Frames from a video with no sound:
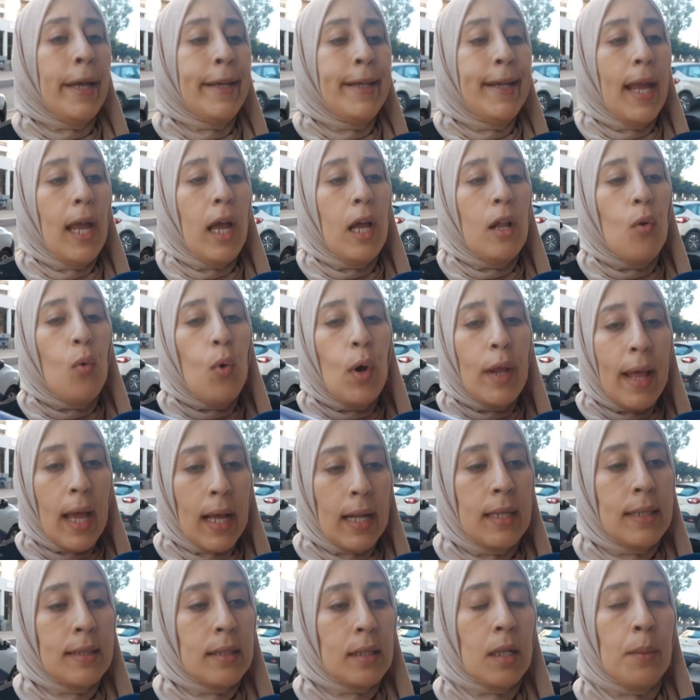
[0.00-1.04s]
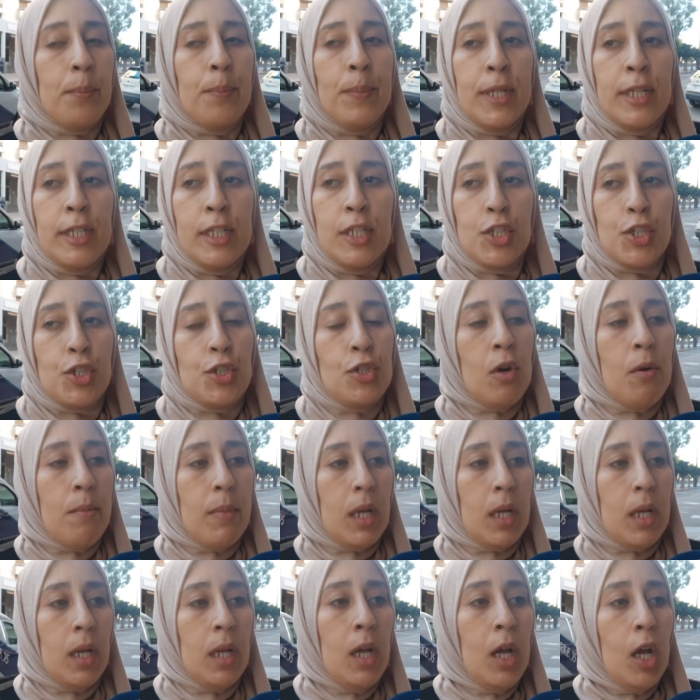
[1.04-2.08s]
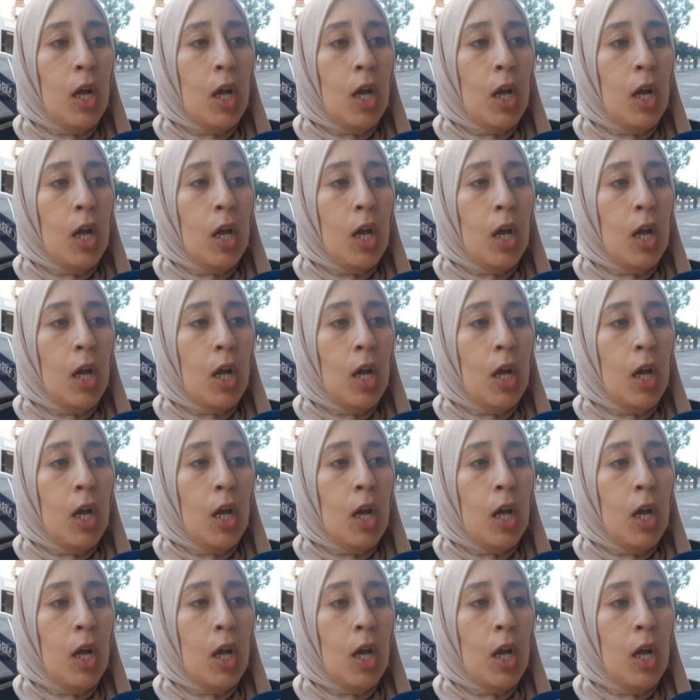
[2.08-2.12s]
كاع الوراق اللي طلب مني جبتهم ليه